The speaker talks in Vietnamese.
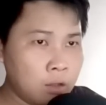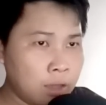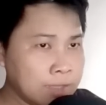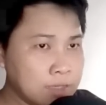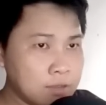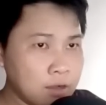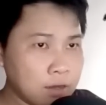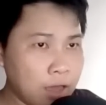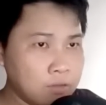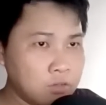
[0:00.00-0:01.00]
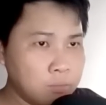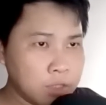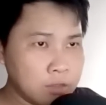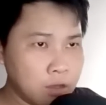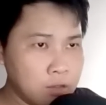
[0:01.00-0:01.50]
Hắn kỳ thật đã sớm
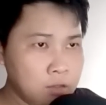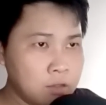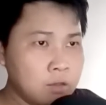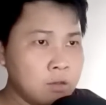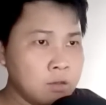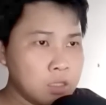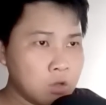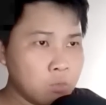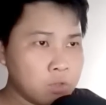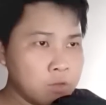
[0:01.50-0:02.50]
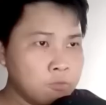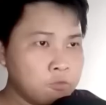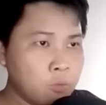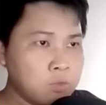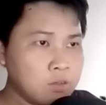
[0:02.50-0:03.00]
nghĩ tới, Diệt Hồn Kiếm
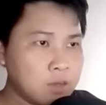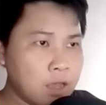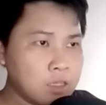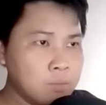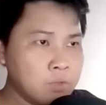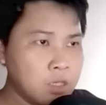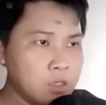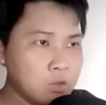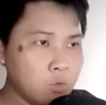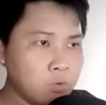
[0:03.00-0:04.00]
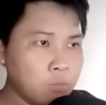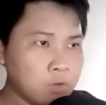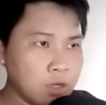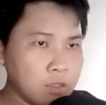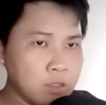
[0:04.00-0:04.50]
phóng thích ra kiếm khí cũng không
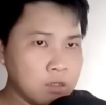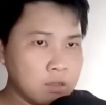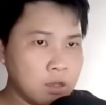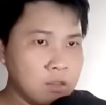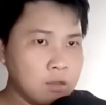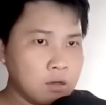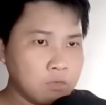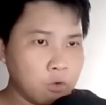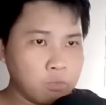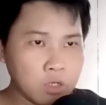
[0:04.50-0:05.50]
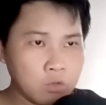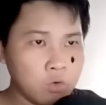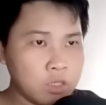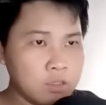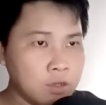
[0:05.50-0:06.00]
cần nhìn tới lực phòng ngự của
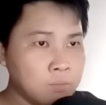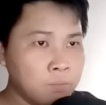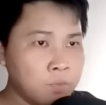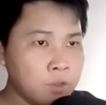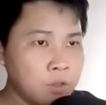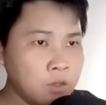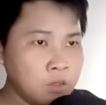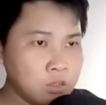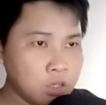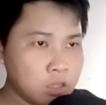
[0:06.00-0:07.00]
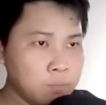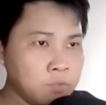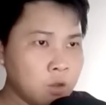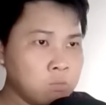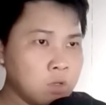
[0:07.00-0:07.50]
địch nhân, trực tiếp
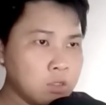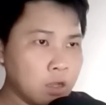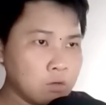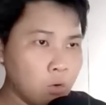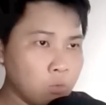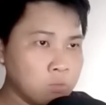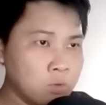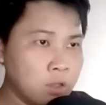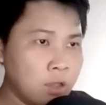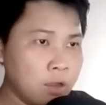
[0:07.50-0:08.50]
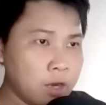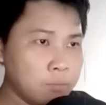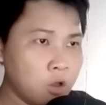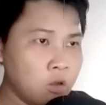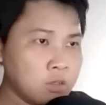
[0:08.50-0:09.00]
công kích thần hồn,
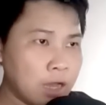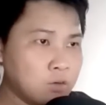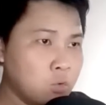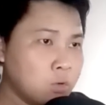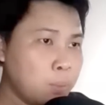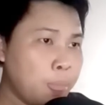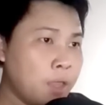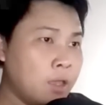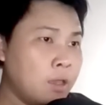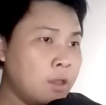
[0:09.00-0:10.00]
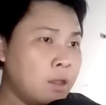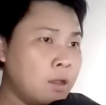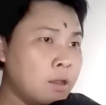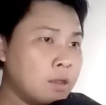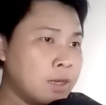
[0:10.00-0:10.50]
đem nó cắn nuốt.
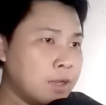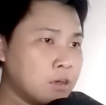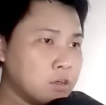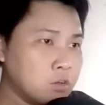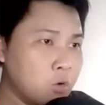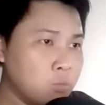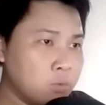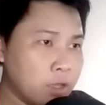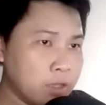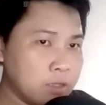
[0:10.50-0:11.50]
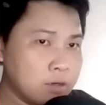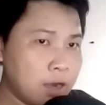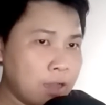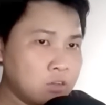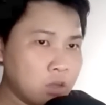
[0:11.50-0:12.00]
Cái năng lực hung lệ
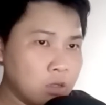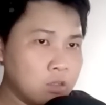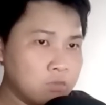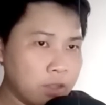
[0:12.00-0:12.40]
đáng sợ như